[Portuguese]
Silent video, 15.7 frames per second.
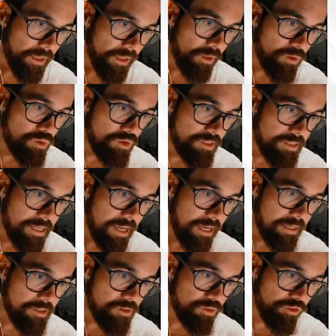Né? O
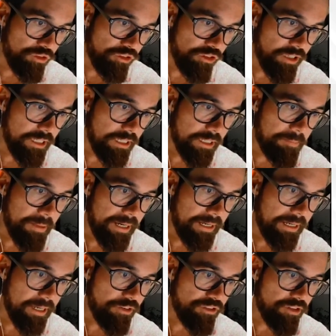sucesso chega para
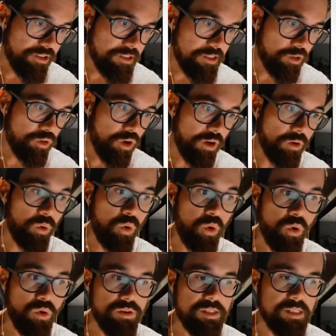aqueles que se tornam
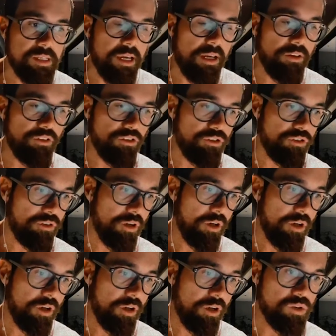conscientes
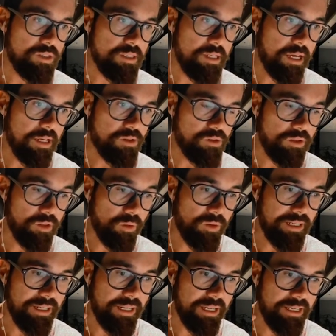do sucesso.
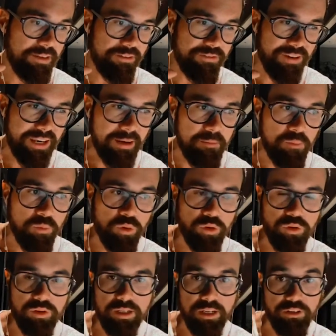Então, ele, ele fala
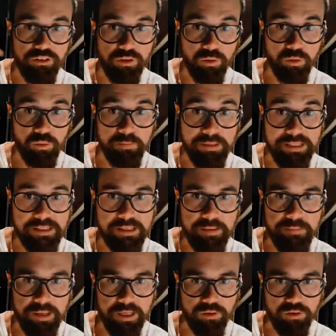muito da questão do
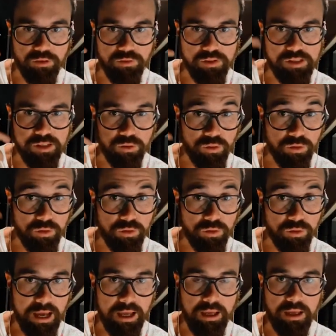pensamento, de você
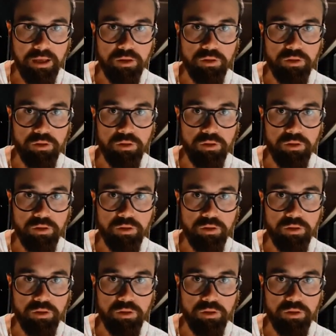cuidar